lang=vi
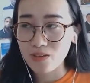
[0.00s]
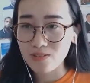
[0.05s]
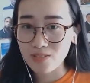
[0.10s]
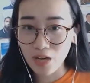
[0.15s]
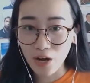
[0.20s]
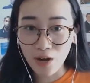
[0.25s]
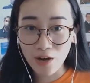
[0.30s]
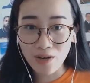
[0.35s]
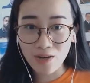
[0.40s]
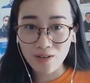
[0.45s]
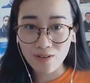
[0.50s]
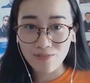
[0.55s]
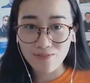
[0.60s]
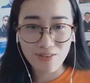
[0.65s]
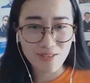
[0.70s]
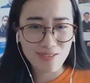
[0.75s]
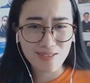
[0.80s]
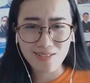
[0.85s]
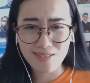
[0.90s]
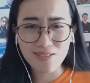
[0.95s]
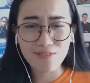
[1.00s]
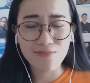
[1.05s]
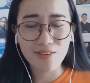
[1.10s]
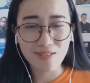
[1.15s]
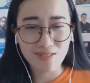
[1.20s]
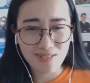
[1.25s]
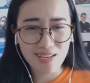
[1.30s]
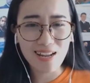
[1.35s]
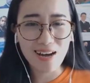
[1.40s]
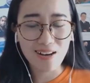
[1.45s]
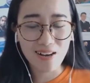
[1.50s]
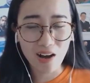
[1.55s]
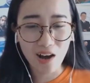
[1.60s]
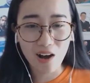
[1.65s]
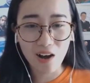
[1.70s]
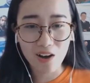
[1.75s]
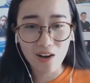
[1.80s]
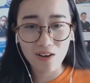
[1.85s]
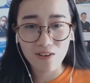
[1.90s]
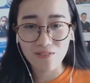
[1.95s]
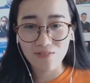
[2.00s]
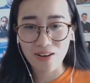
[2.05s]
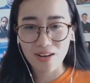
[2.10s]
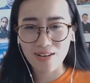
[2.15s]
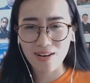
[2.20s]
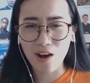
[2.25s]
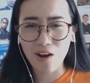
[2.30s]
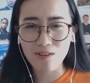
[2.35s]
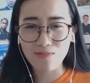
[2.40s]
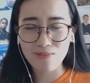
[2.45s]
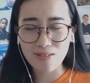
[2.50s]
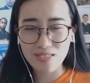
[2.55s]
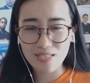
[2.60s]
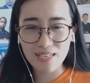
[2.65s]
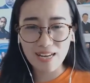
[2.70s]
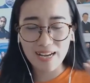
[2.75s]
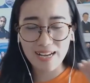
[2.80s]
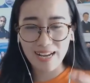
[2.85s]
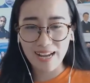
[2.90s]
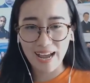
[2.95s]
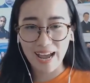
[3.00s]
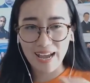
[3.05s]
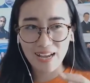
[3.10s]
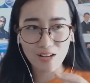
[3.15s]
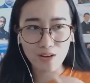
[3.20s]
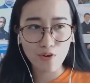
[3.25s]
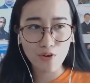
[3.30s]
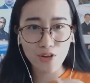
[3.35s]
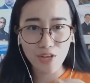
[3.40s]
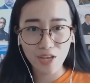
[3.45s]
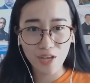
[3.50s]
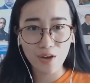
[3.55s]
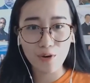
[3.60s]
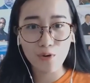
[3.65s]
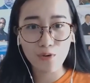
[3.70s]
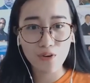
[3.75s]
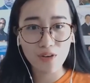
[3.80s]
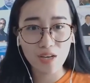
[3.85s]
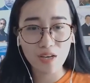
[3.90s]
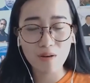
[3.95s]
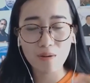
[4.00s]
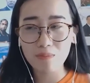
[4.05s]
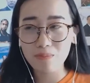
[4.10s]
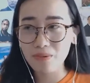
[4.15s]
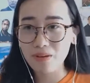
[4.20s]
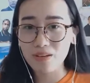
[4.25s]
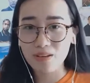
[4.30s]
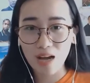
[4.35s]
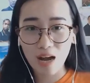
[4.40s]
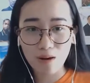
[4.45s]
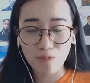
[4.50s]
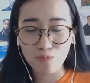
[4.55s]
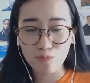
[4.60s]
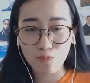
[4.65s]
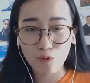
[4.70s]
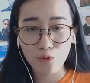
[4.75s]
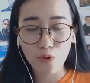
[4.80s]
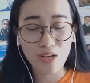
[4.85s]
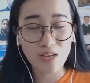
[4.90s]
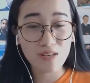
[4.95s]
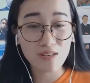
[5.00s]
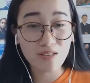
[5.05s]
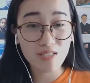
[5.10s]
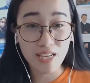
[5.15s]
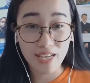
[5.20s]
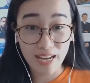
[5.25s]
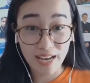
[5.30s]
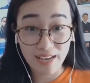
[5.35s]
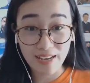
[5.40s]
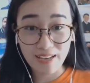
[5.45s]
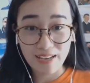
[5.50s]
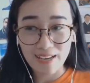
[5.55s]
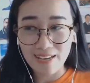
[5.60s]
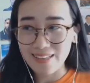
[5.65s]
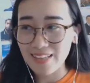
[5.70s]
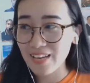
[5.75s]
Đó, việc nhớ từ vựng rất là khó. Và đó mới chính là cái cốt yếu khi mà mình học một ngoại ngữ gì đấy.